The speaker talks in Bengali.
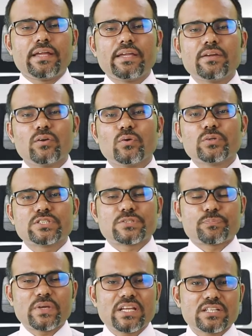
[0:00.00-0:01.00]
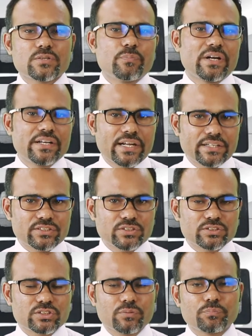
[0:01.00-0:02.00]
এই হলো স্পিচ বা
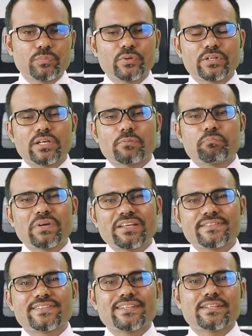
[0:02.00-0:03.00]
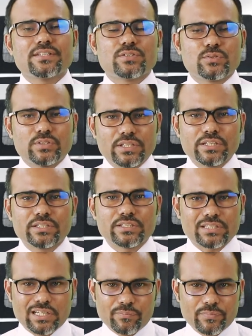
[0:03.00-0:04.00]
ন্যারেশন সম্পর্কে বেসিক কিছু জিনিস
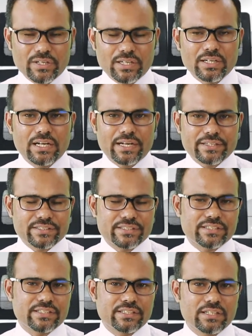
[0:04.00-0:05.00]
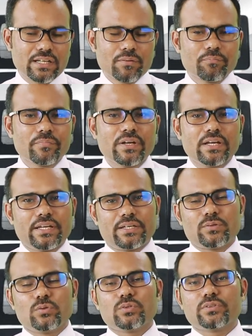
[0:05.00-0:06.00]
আমরা আগে শিখে নিলাম
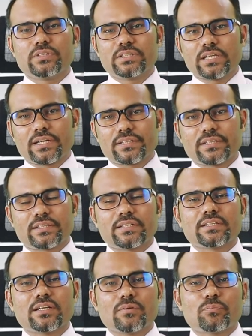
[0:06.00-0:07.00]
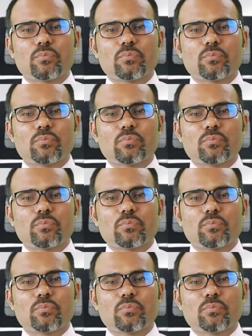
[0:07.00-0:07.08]
এগুলো যদি জানা থাকে তাহলে